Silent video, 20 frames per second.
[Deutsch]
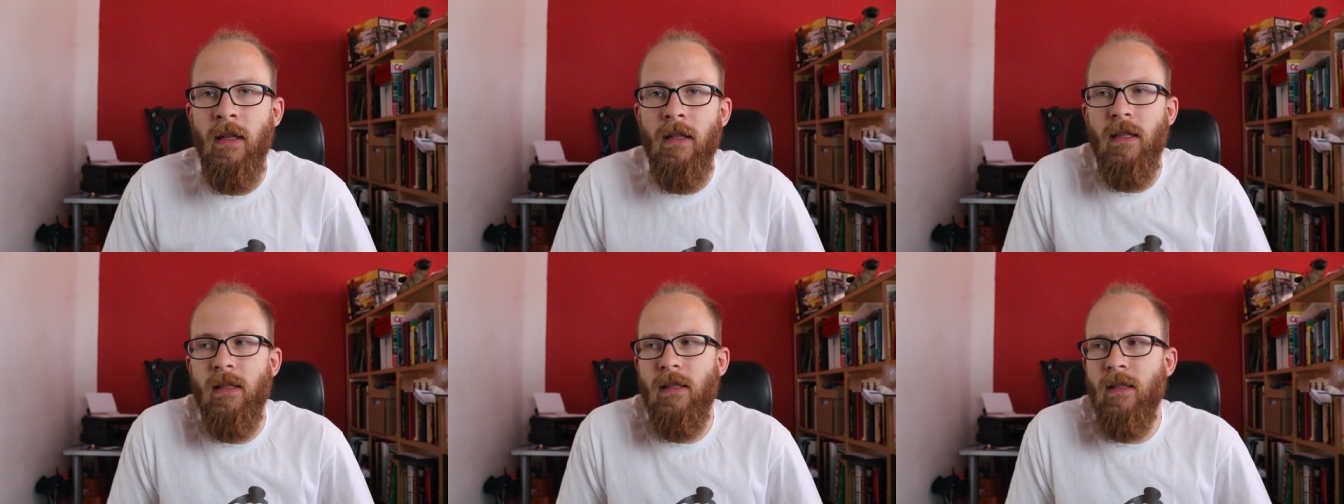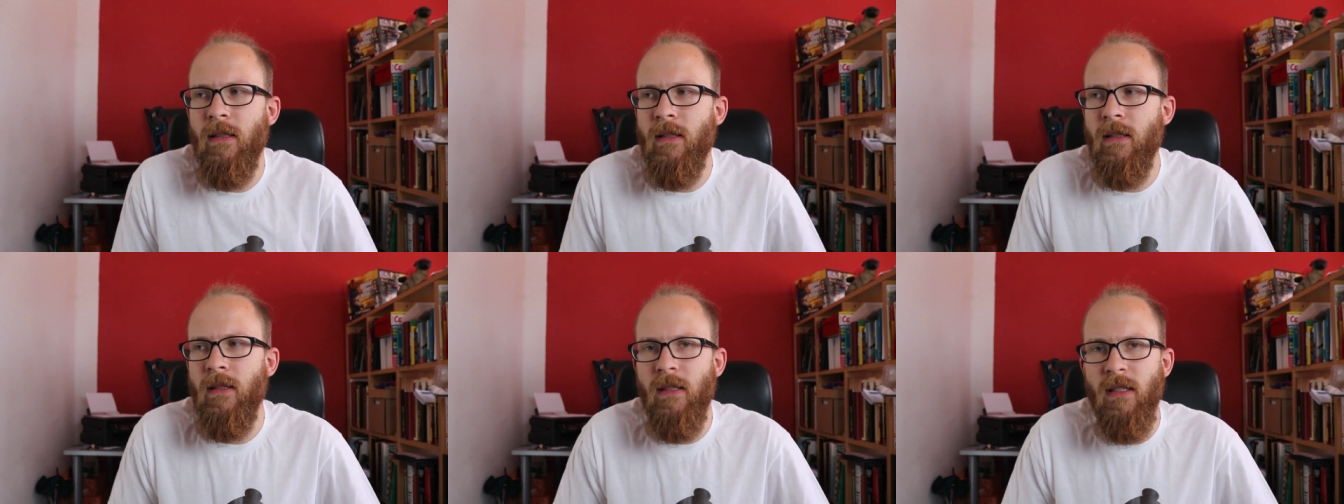das
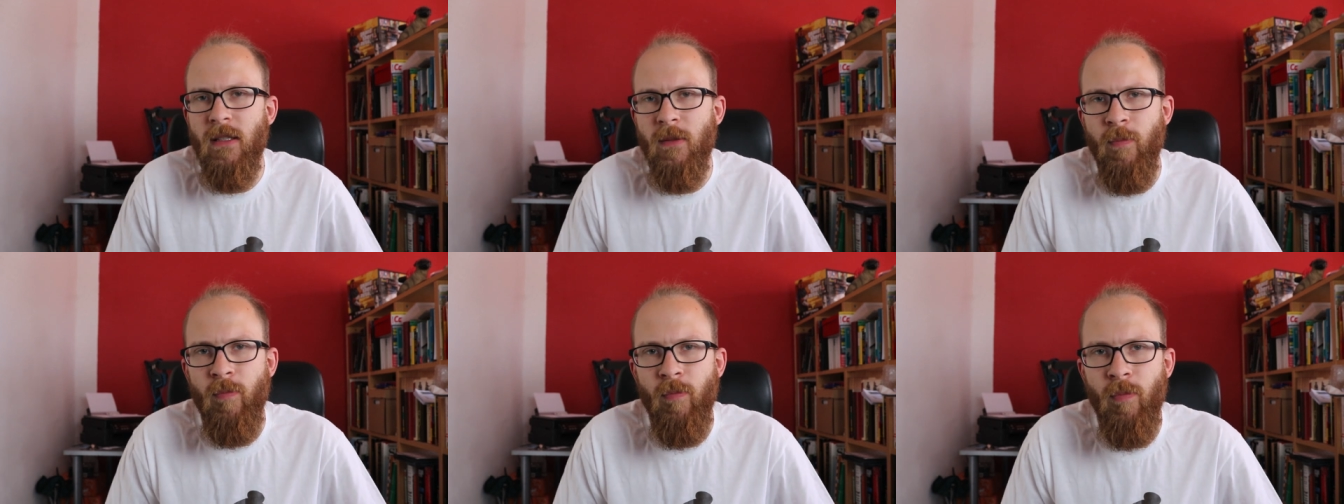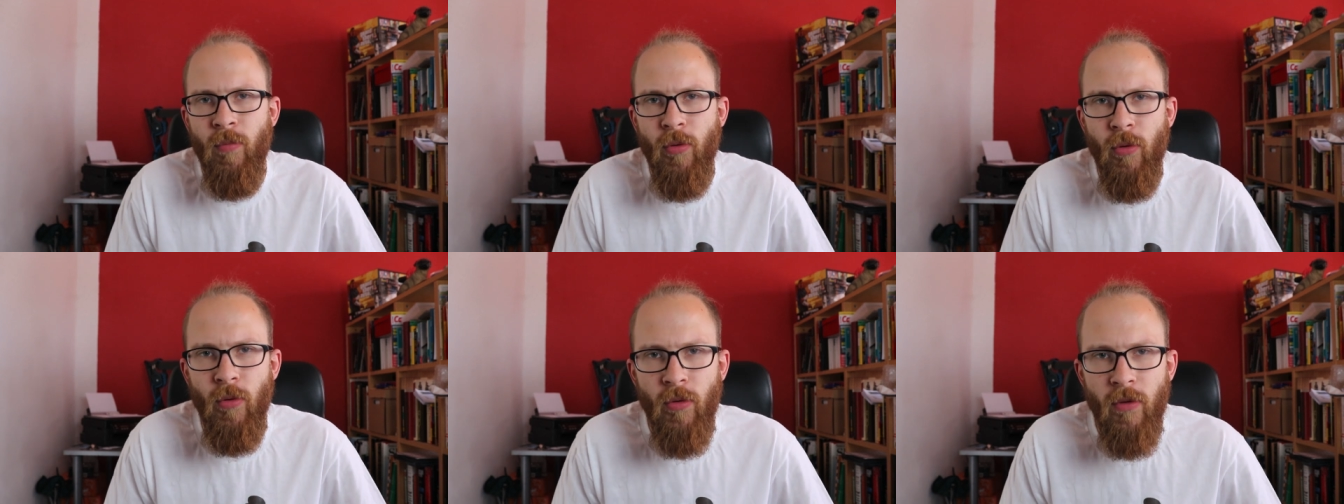ist dieses
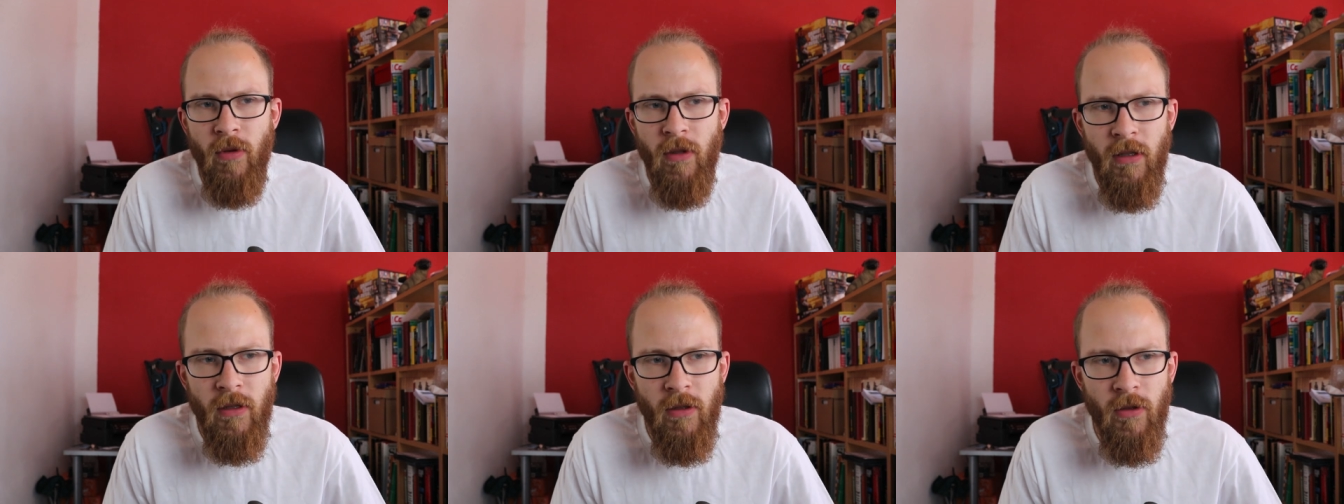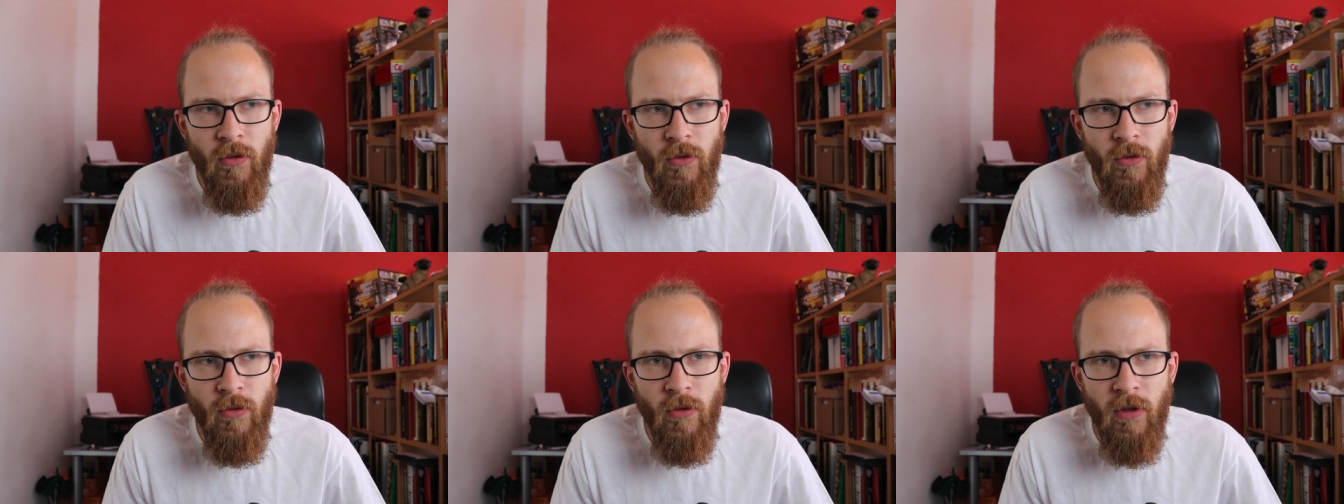
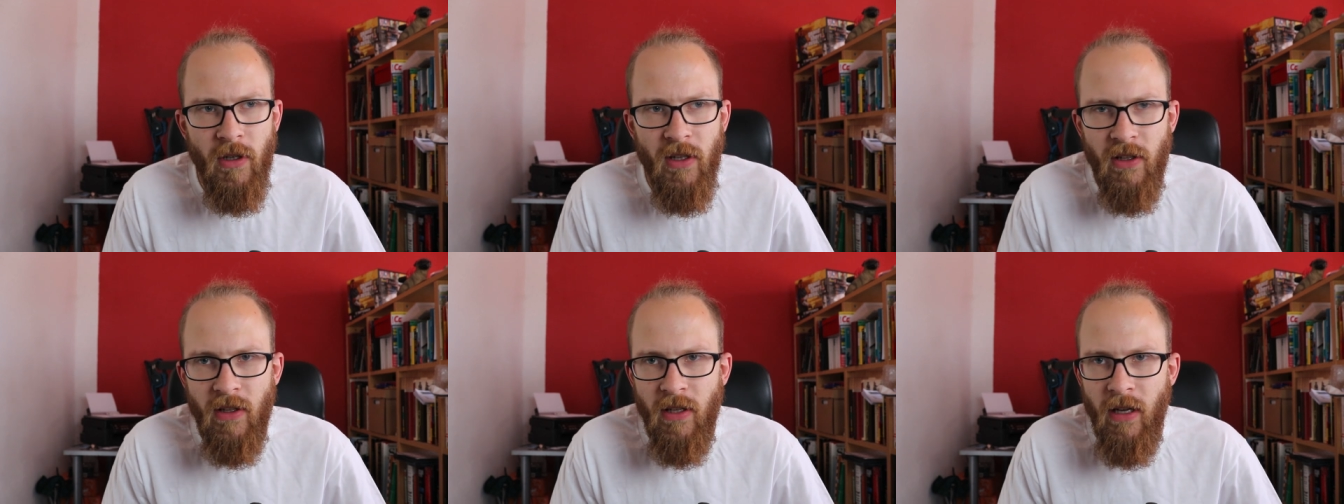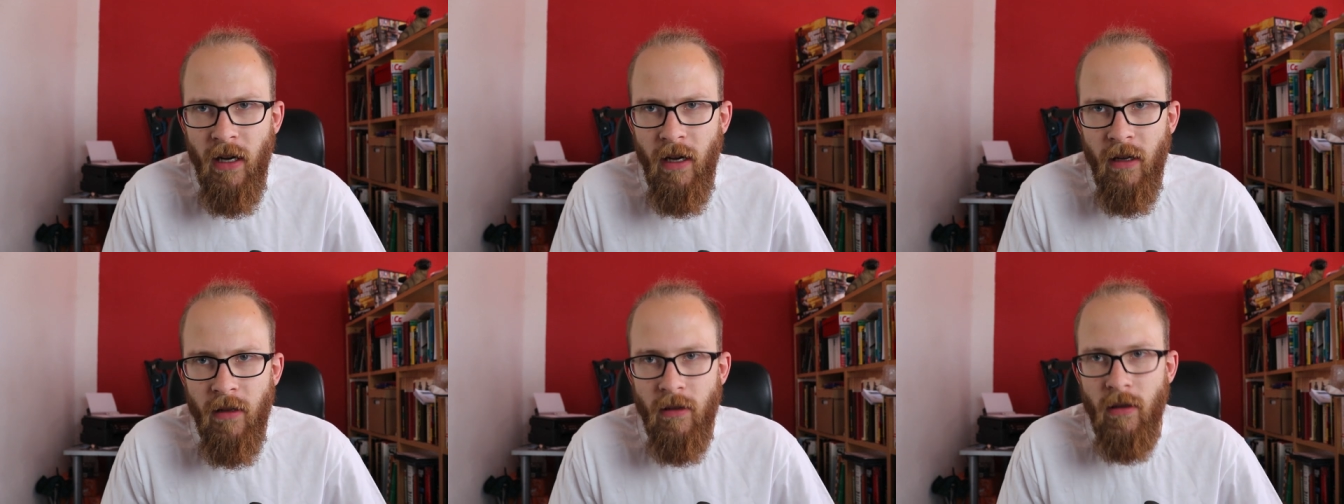
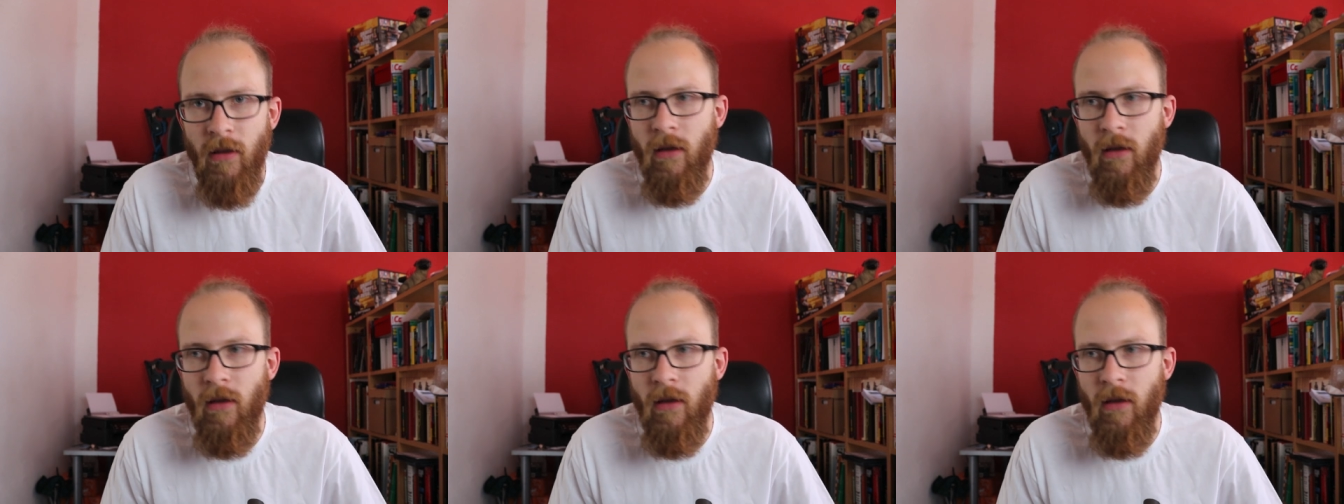Polyurethan,